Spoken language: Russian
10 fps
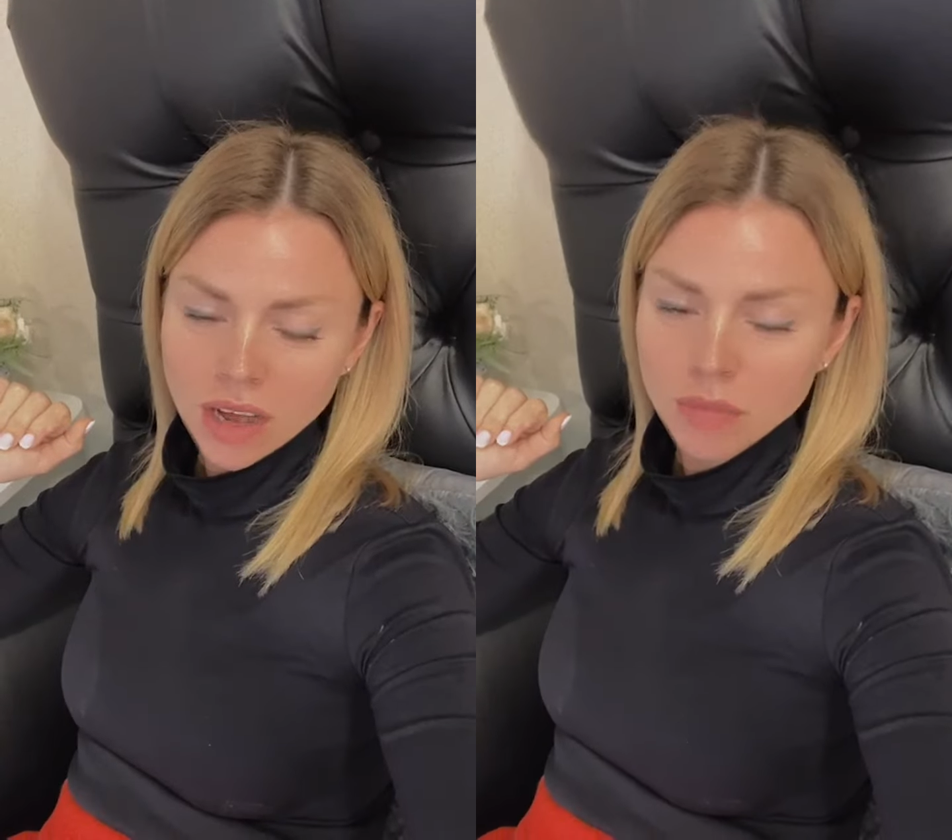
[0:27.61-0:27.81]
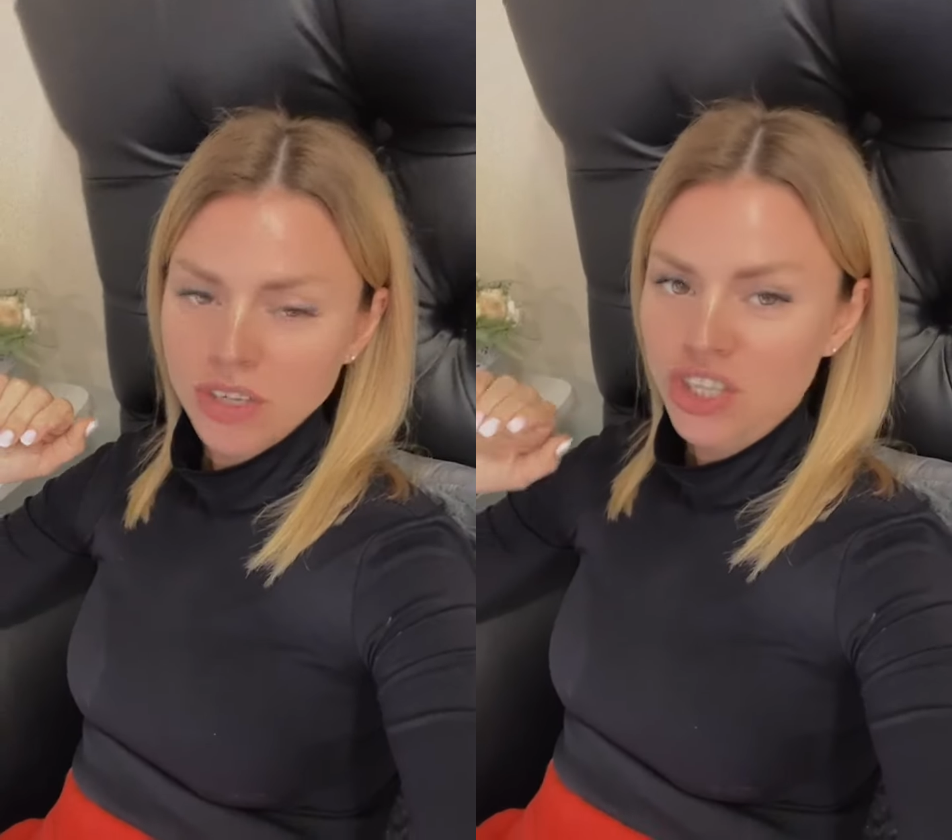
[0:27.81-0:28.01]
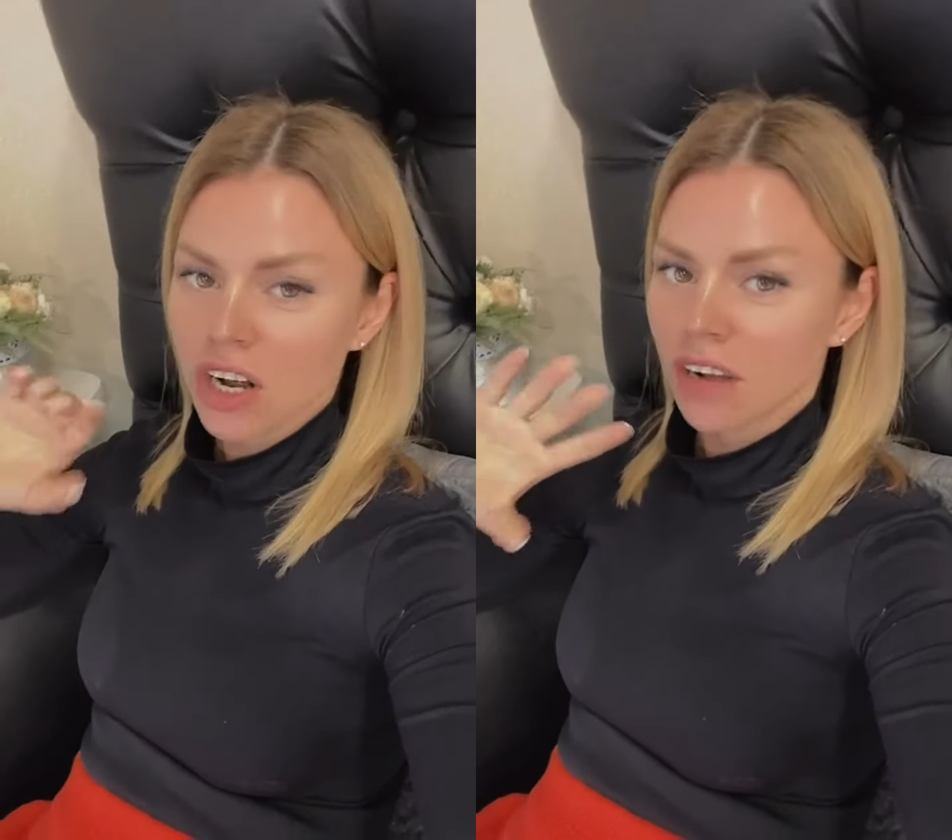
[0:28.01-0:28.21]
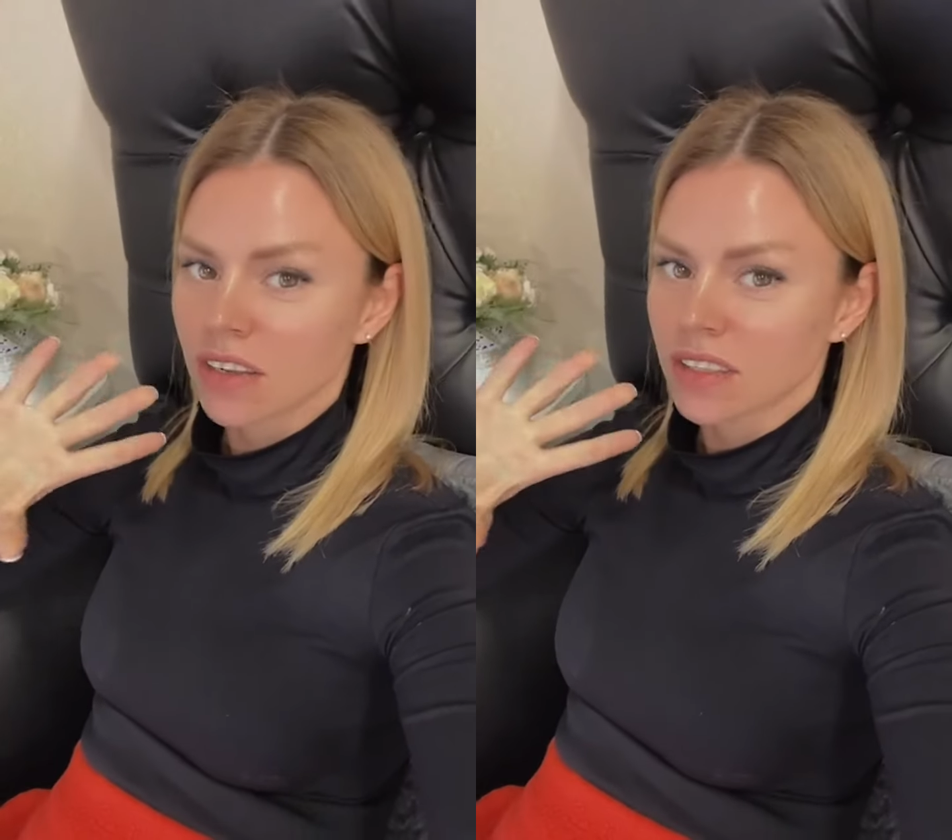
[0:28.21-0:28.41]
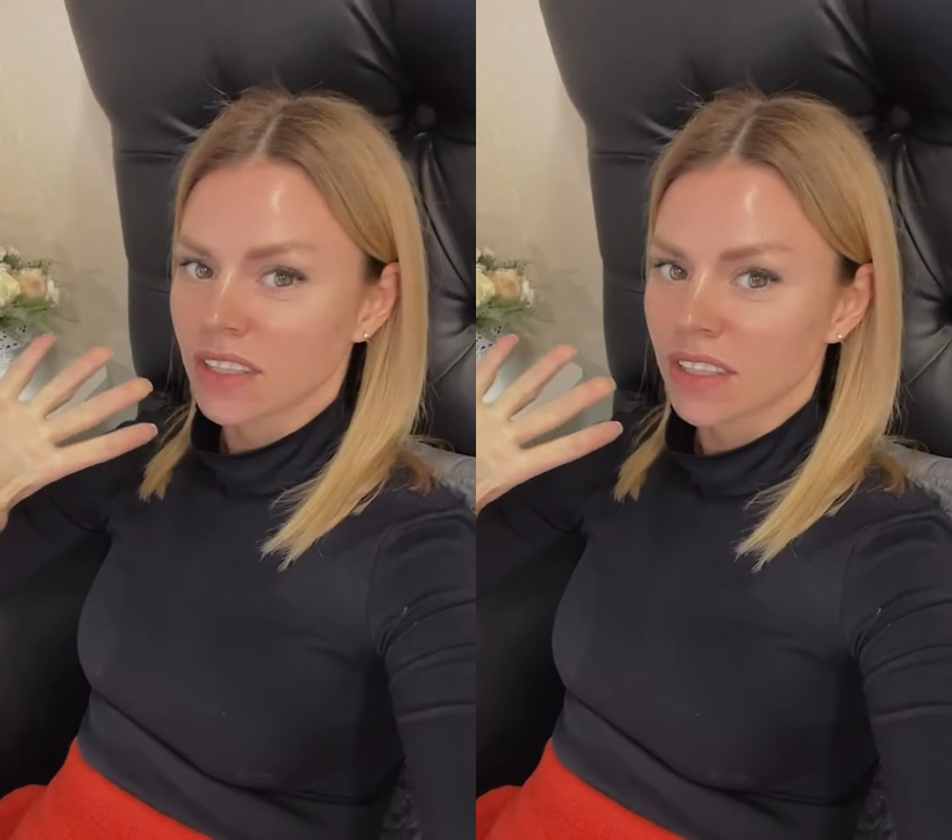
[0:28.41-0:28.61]

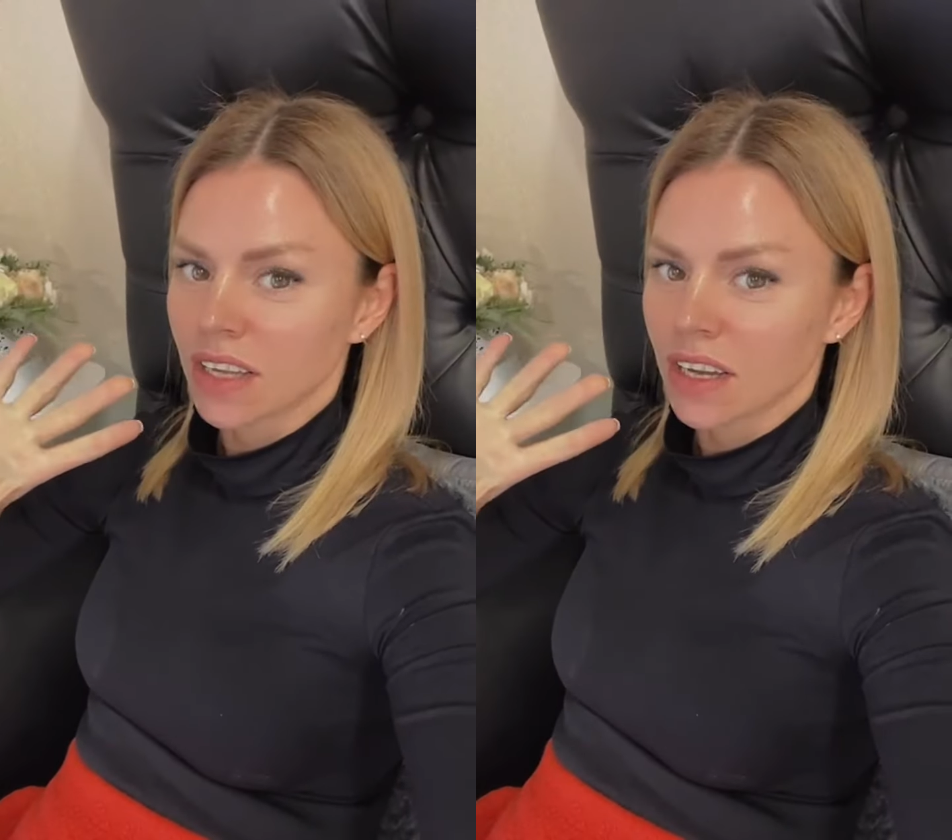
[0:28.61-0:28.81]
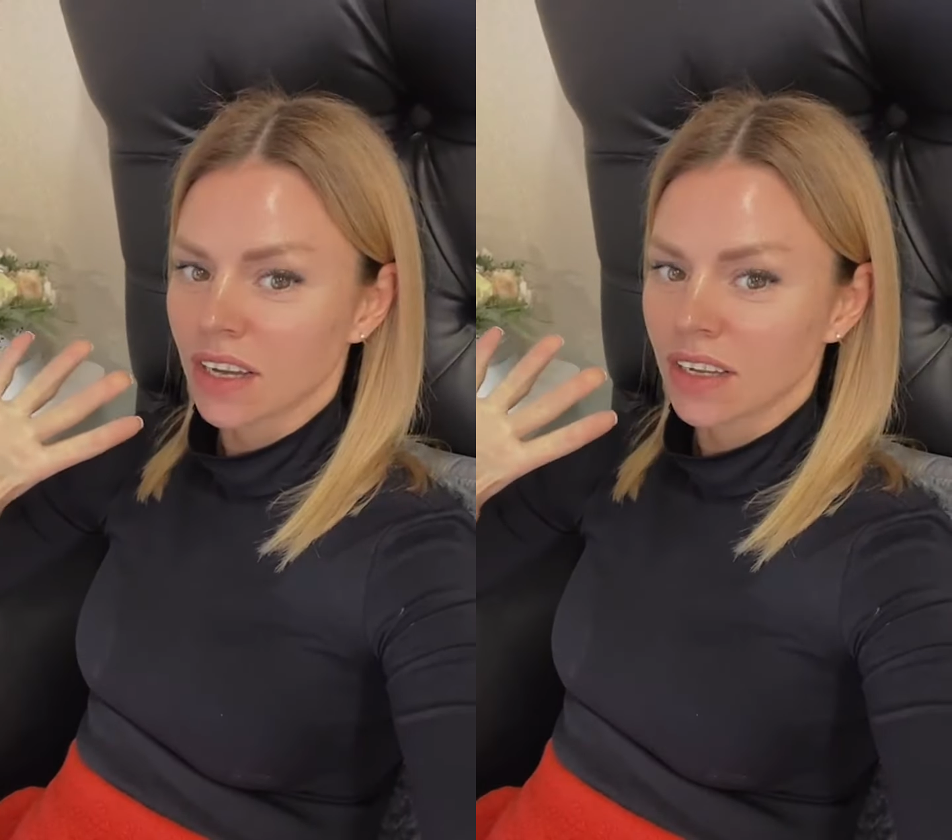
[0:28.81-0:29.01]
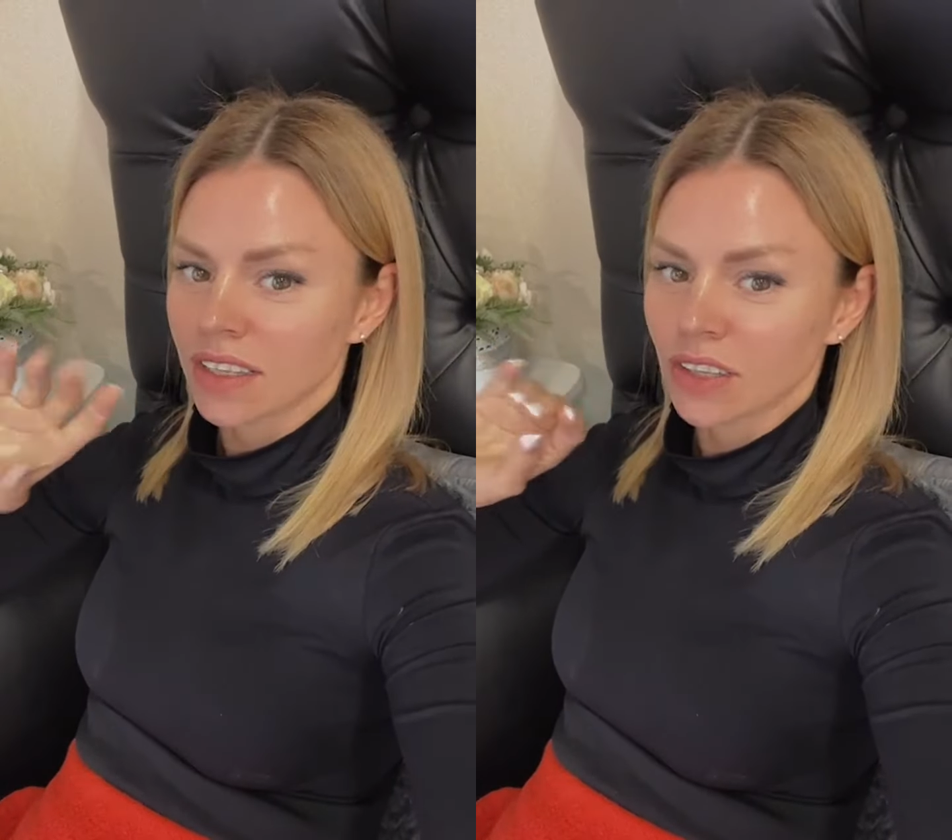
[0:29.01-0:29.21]
Обожаю, когда на